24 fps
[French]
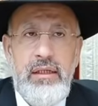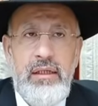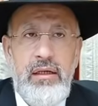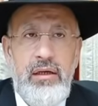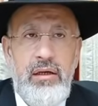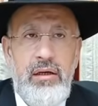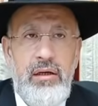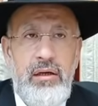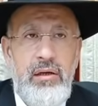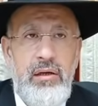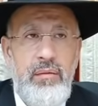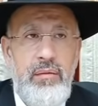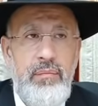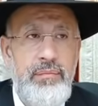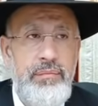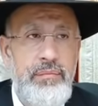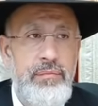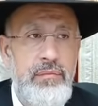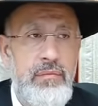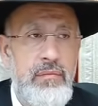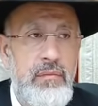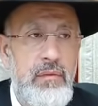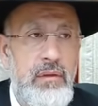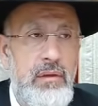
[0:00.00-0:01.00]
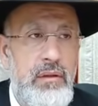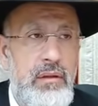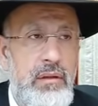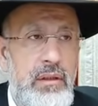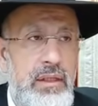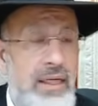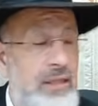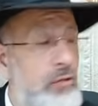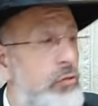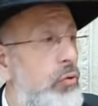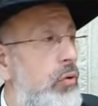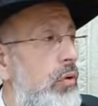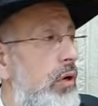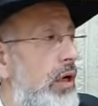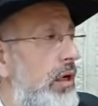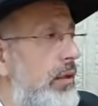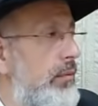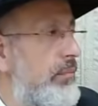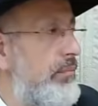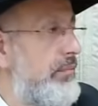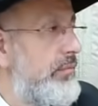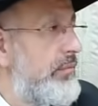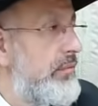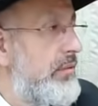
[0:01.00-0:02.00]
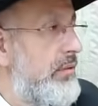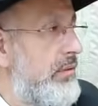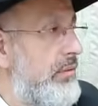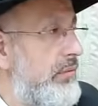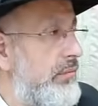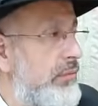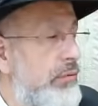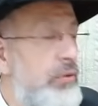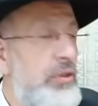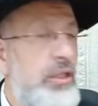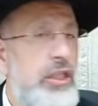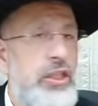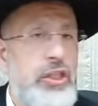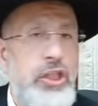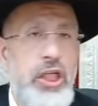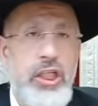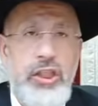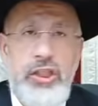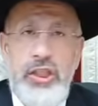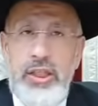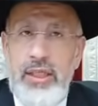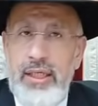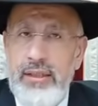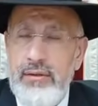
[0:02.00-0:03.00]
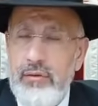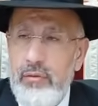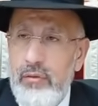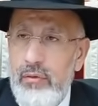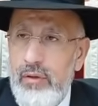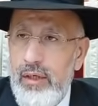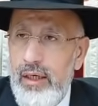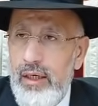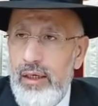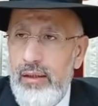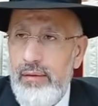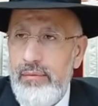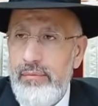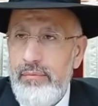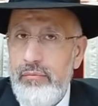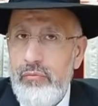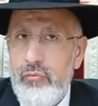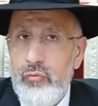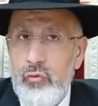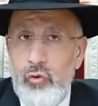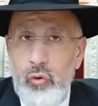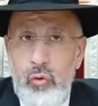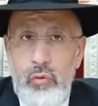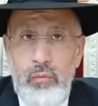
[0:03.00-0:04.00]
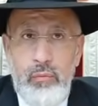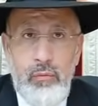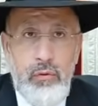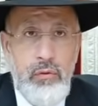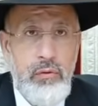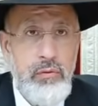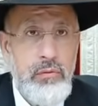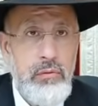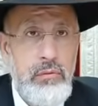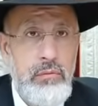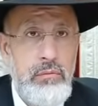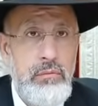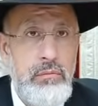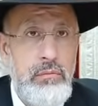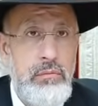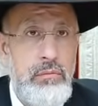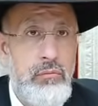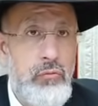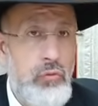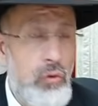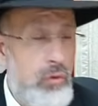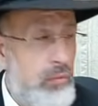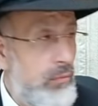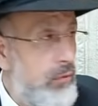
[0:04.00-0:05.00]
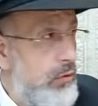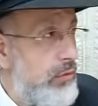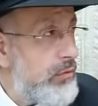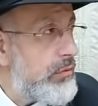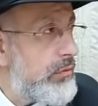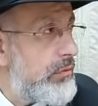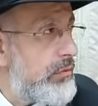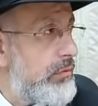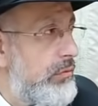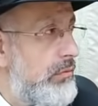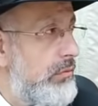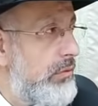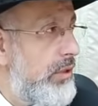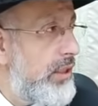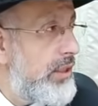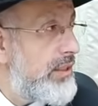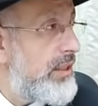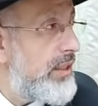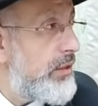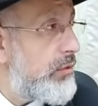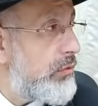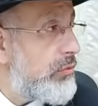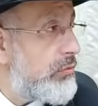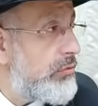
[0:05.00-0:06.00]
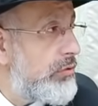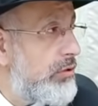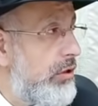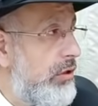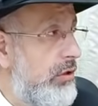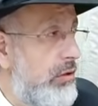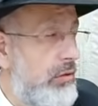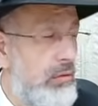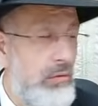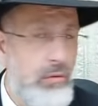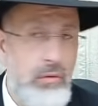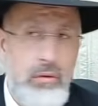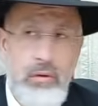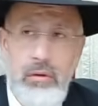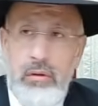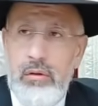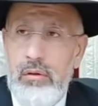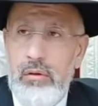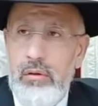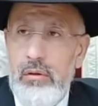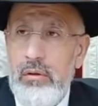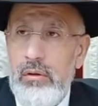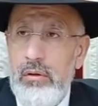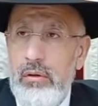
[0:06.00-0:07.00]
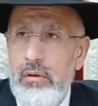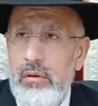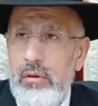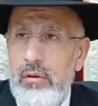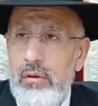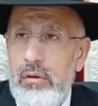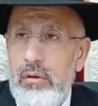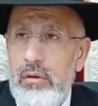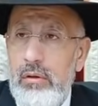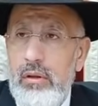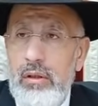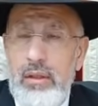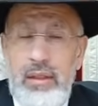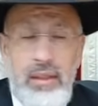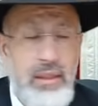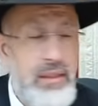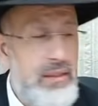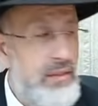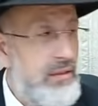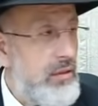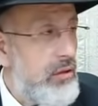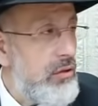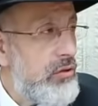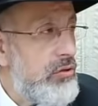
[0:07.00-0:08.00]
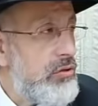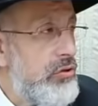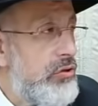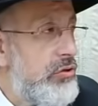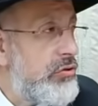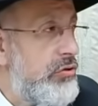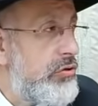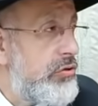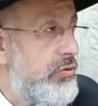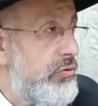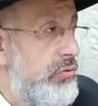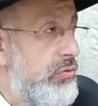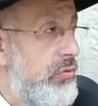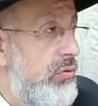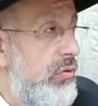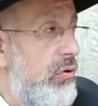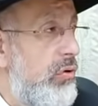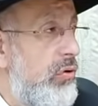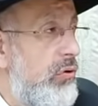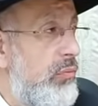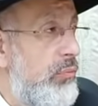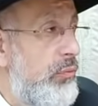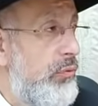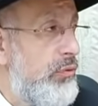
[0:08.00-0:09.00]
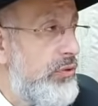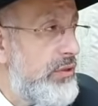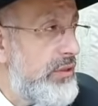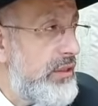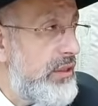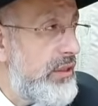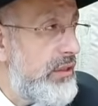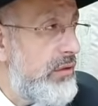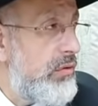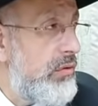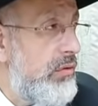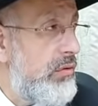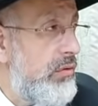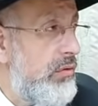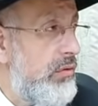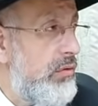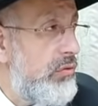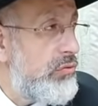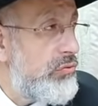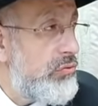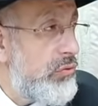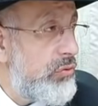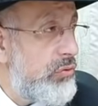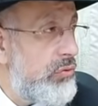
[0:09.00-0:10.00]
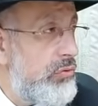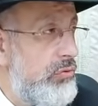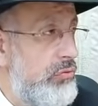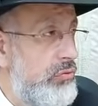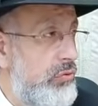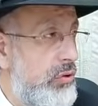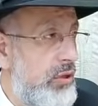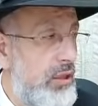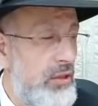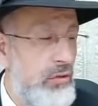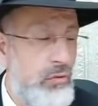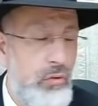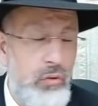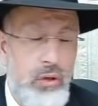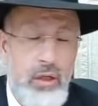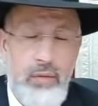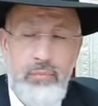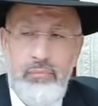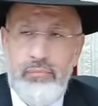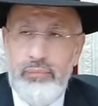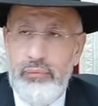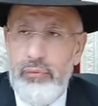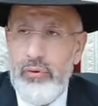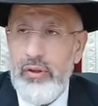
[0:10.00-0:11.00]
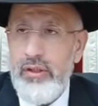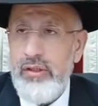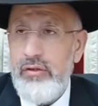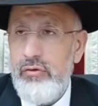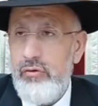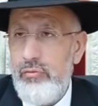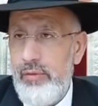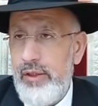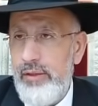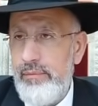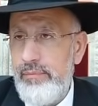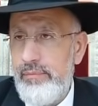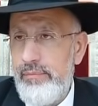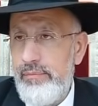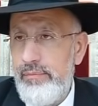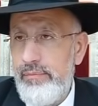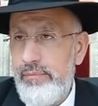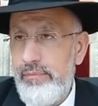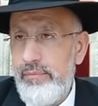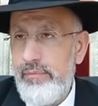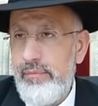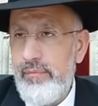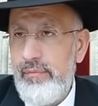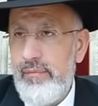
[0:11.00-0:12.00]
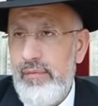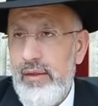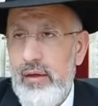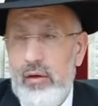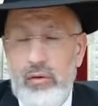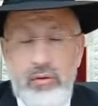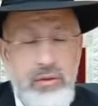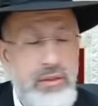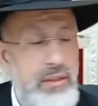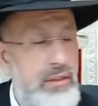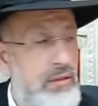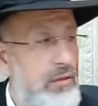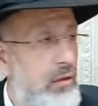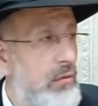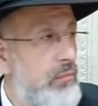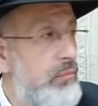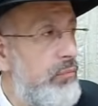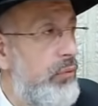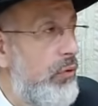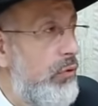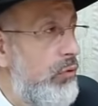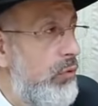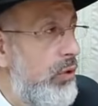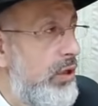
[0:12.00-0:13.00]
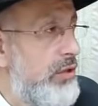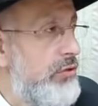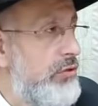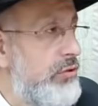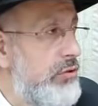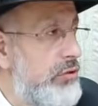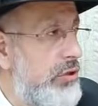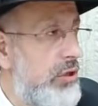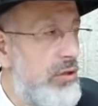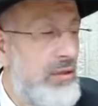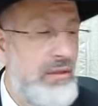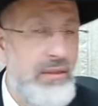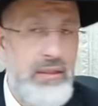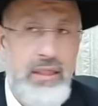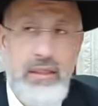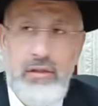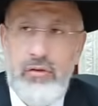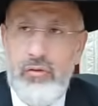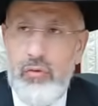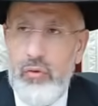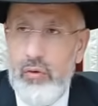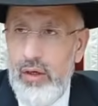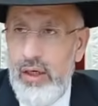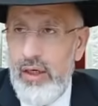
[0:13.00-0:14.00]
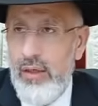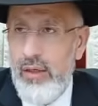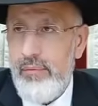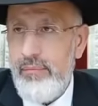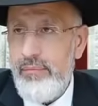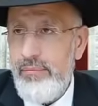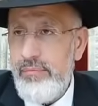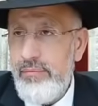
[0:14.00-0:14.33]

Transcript: euh, la Torah. Venir chercher la Torah, tout le monde, tout le monde était content. Les anges se sont opposés au don de la Torah pour les humains, en disant pourquoi tu donnes cette Torah